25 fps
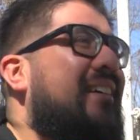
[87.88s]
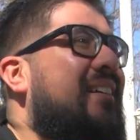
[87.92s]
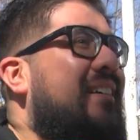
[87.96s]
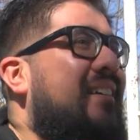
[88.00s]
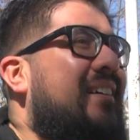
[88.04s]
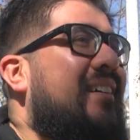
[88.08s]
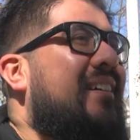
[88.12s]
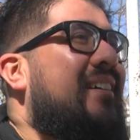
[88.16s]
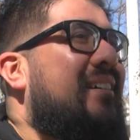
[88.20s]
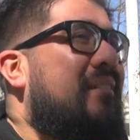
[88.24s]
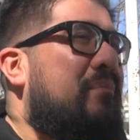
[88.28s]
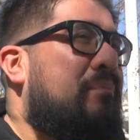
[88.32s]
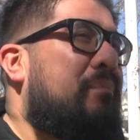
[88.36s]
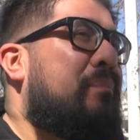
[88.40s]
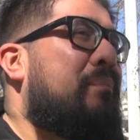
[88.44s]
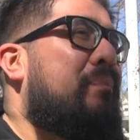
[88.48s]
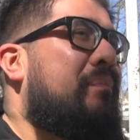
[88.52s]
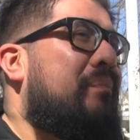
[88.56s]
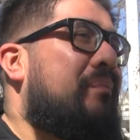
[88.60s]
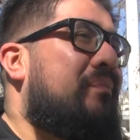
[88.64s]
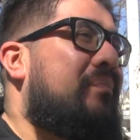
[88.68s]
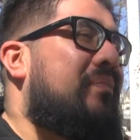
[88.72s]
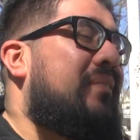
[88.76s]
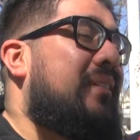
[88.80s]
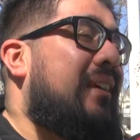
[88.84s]
Uy, ¿cómo
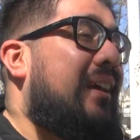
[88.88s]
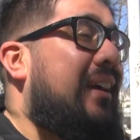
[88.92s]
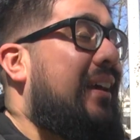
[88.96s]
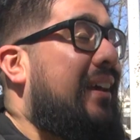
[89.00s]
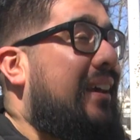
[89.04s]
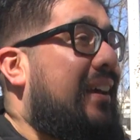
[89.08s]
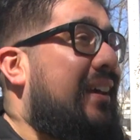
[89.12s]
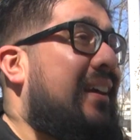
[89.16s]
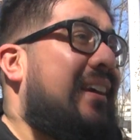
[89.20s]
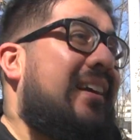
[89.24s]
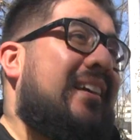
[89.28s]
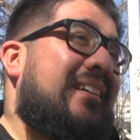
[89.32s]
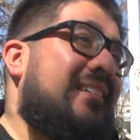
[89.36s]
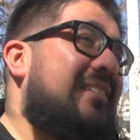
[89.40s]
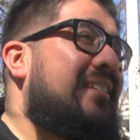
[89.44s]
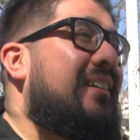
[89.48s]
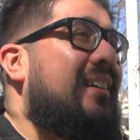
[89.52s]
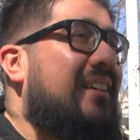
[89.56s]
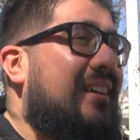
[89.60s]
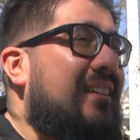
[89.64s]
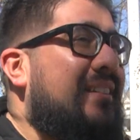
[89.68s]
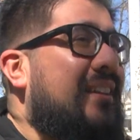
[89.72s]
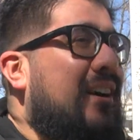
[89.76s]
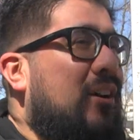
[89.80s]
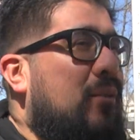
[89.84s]
haces?
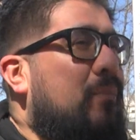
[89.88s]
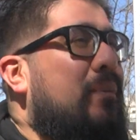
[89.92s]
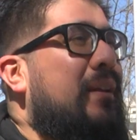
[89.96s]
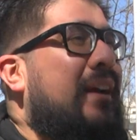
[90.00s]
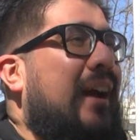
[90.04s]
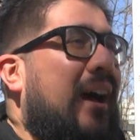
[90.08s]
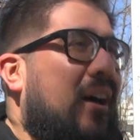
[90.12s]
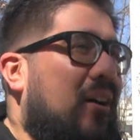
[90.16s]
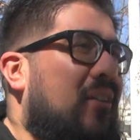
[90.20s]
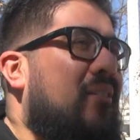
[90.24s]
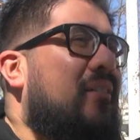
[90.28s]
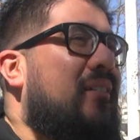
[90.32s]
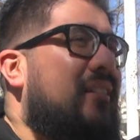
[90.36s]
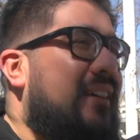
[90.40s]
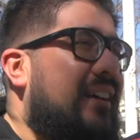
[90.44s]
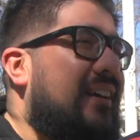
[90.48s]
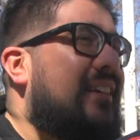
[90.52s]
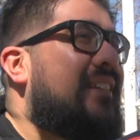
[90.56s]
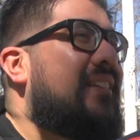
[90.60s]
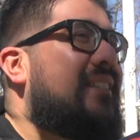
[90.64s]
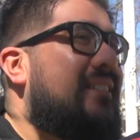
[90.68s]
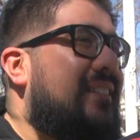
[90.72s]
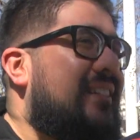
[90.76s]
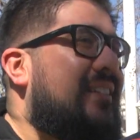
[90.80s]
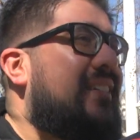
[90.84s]
está complicado,
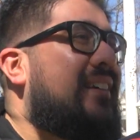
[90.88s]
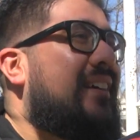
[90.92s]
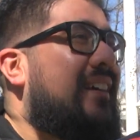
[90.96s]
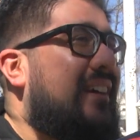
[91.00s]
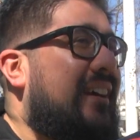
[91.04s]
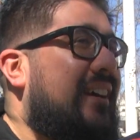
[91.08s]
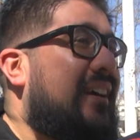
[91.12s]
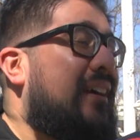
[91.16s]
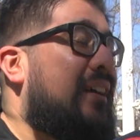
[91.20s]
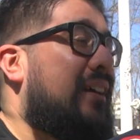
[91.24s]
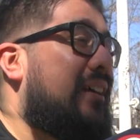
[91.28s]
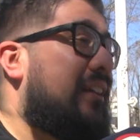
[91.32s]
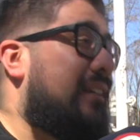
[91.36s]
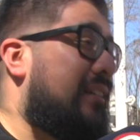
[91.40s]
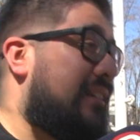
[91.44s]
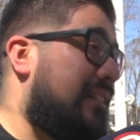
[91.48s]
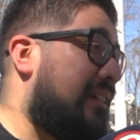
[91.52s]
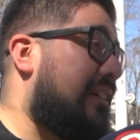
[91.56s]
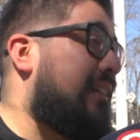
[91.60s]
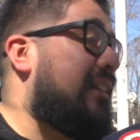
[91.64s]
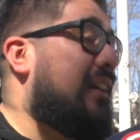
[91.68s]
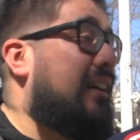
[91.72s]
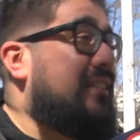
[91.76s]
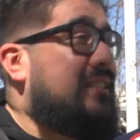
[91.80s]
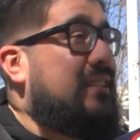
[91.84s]
eh, eh,
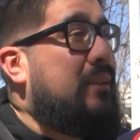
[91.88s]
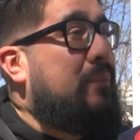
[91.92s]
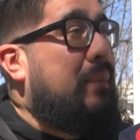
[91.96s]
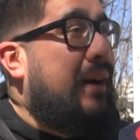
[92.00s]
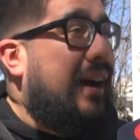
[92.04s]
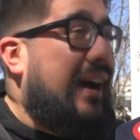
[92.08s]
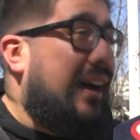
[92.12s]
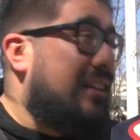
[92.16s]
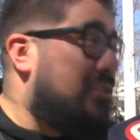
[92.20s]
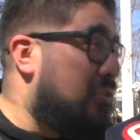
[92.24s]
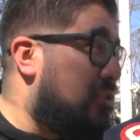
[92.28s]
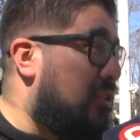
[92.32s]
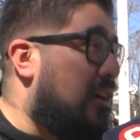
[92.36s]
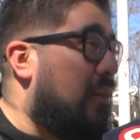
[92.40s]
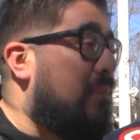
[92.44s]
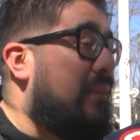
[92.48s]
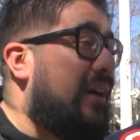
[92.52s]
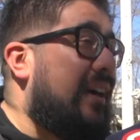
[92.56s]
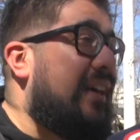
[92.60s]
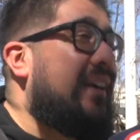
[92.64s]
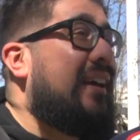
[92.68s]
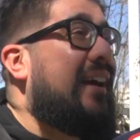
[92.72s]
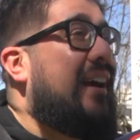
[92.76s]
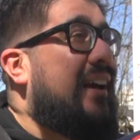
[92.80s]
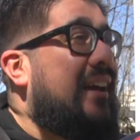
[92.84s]
la, se paga todo a
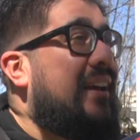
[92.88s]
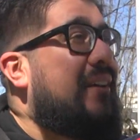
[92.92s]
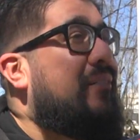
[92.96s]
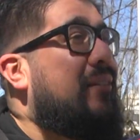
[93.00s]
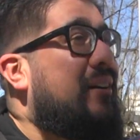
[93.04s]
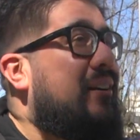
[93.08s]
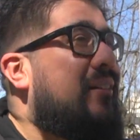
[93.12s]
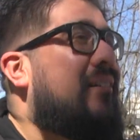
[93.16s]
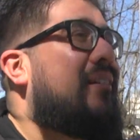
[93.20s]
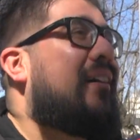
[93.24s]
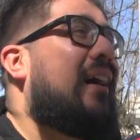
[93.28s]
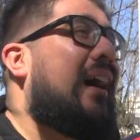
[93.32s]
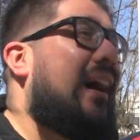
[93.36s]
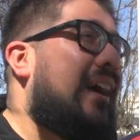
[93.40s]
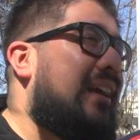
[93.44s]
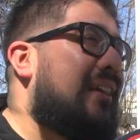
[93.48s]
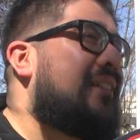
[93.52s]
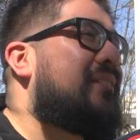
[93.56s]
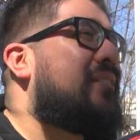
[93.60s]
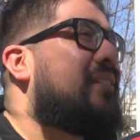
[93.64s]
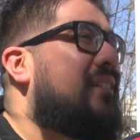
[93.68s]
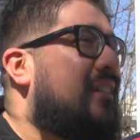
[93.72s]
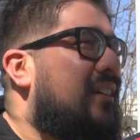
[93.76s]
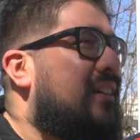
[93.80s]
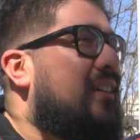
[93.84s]
media y bueno,
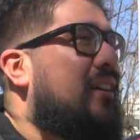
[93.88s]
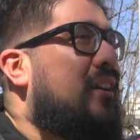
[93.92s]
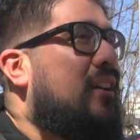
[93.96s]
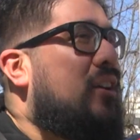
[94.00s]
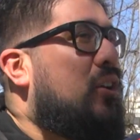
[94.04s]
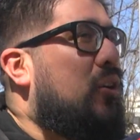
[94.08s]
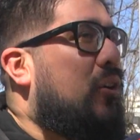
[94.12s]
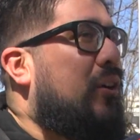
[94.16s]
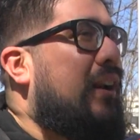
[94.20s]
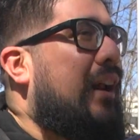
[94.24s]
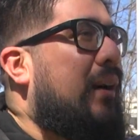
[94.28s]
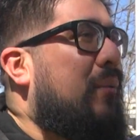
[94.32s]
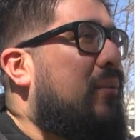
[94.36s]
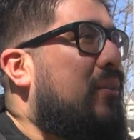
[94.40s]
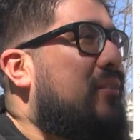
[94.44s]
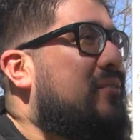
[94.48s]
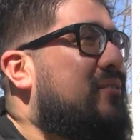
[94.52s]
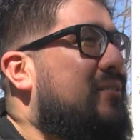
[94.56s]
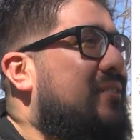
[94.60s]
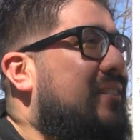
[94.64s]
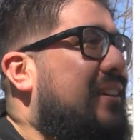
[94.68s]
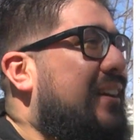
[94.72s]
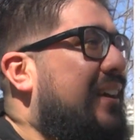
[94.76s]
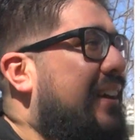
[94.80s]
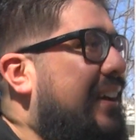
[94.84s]
ahí
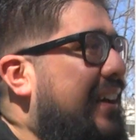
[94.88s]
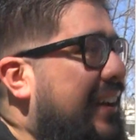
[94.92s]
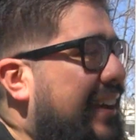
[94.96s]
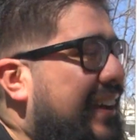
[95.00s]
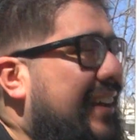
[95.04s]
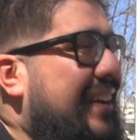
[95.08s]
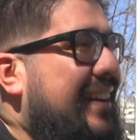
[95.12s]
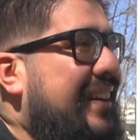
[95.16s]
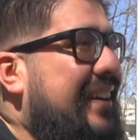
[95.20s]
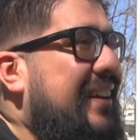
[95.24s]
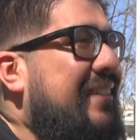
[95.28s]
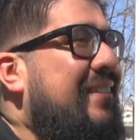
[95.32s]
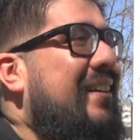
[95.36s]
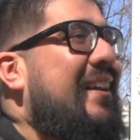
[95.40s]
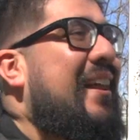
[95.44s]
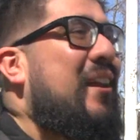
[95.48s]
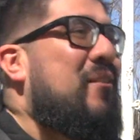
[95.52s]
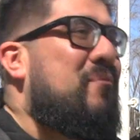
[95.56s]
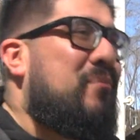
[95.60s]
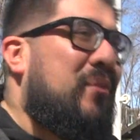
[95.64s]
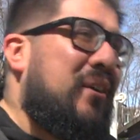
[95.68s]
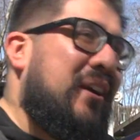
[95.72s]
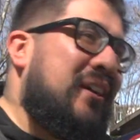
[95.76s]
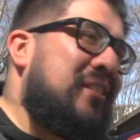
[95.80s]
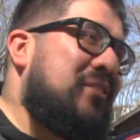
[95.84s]
logramos eh, nivelar un
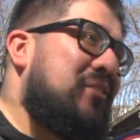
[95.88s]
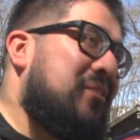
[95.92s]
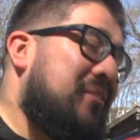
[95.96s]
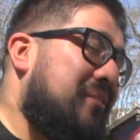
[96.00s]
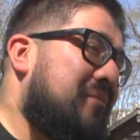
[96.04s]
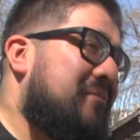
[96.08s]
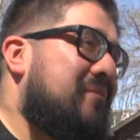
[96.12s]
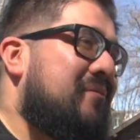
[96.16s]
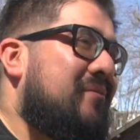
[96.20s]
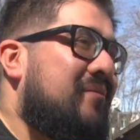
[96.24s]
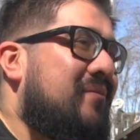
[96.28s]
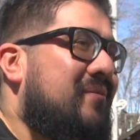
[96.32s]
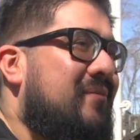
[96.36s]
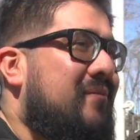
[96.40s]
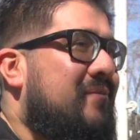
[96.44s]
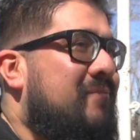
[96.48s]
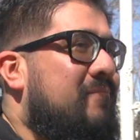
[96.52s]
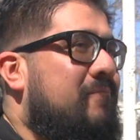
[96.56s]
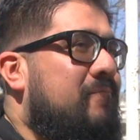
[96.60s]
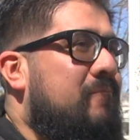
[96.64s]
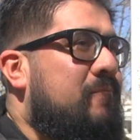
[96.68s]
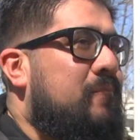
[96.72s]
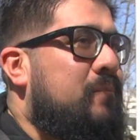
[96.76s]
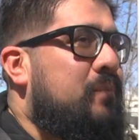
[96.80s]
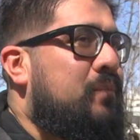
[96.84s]
poquito. ¿Tenés
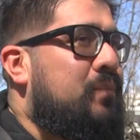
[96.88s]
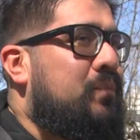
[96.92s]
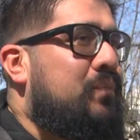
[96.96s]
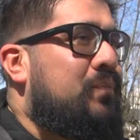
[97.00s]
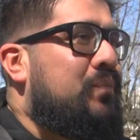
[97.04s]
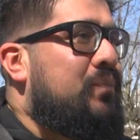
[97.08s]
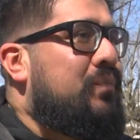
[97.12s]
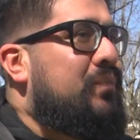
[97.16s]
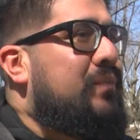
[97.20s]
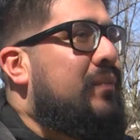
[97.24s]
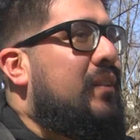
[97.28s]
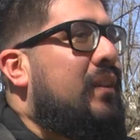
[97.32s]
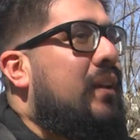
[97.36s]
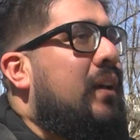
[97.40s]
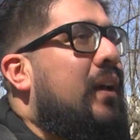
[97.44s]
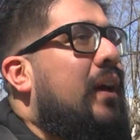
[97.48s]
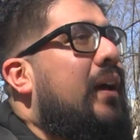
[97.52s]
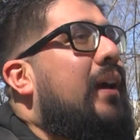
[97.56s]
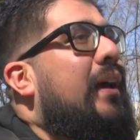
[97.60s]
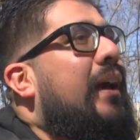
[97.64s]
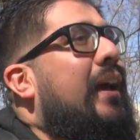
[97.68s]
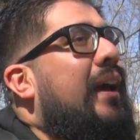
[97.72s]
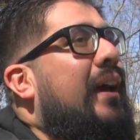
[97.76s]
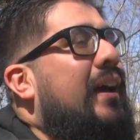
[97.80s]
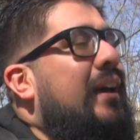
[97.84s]
subsidio?
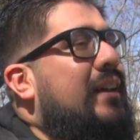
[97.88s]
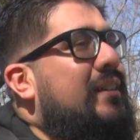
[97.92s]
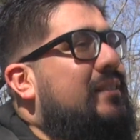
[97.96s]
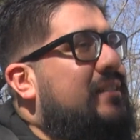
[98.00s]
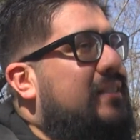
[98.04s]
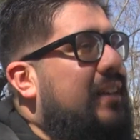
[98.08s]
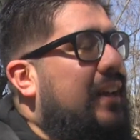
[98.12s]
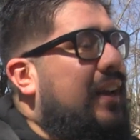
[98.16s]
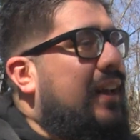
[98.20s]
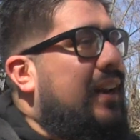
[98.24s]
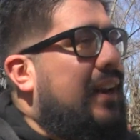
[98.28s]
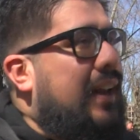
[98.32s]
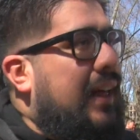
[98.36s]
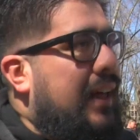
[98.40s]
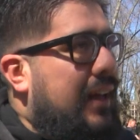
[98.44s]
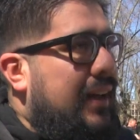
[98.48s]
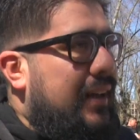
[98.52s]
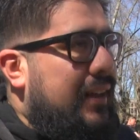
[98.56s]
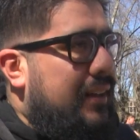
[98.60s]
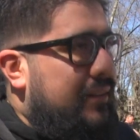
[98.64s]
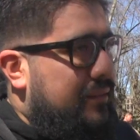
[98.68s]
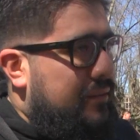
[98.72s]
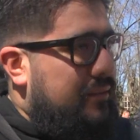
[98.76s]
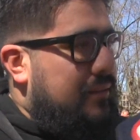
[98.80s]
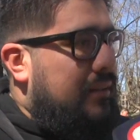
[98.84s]
¿Lograste gestionar el
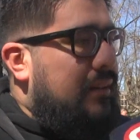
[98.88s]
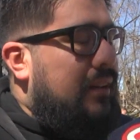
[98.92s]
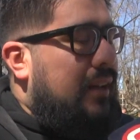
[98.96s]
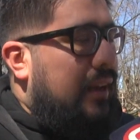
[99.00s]
subsidio?